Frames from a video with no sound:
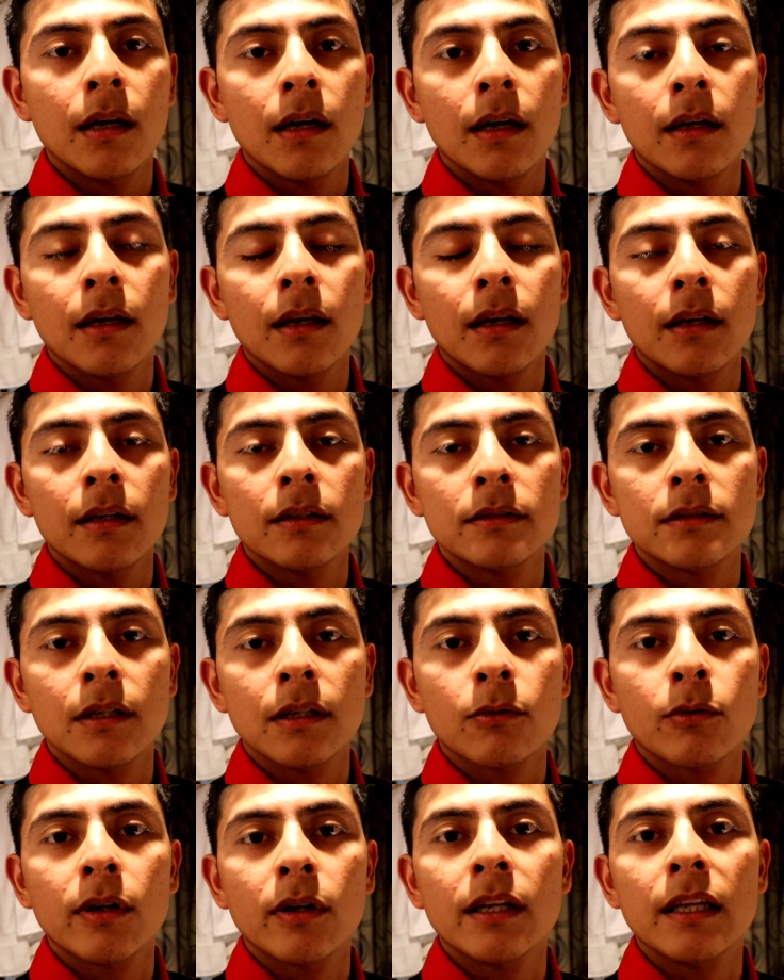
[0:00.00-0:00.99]
Ahí les
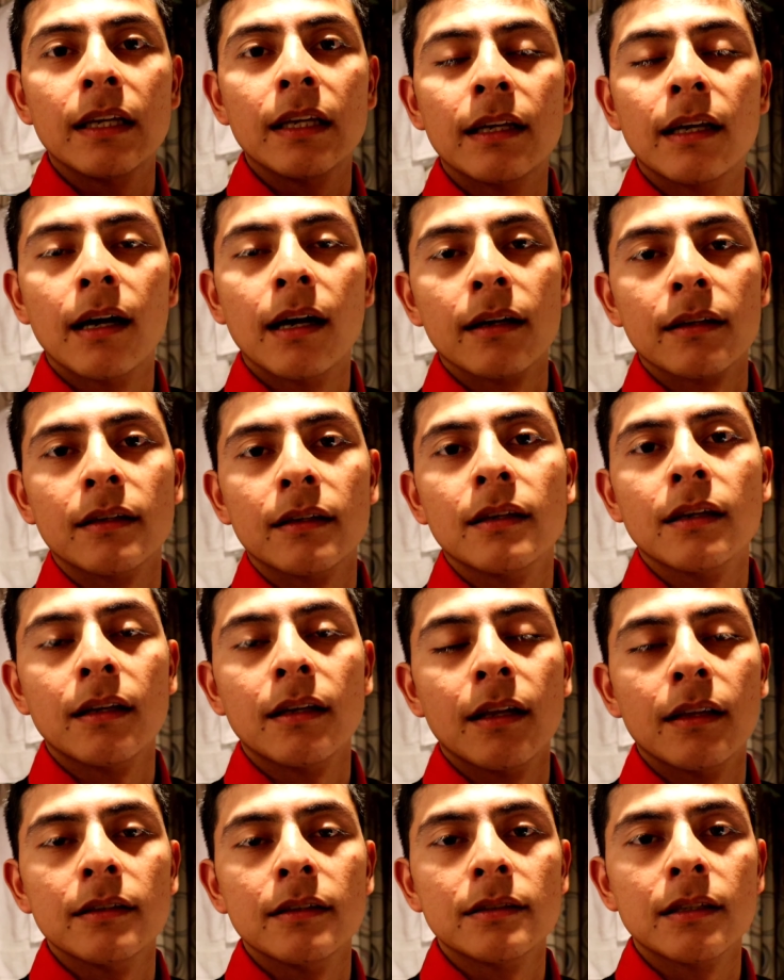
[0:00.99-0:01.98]
dejo el link aquí
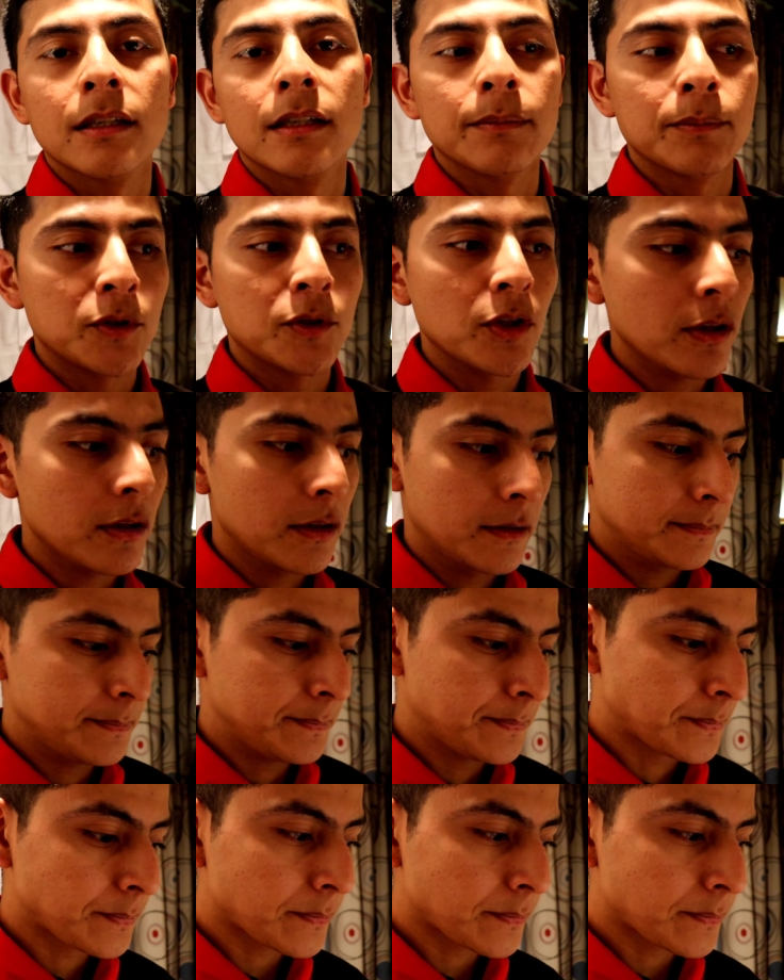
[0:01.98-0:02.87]
en la descripción.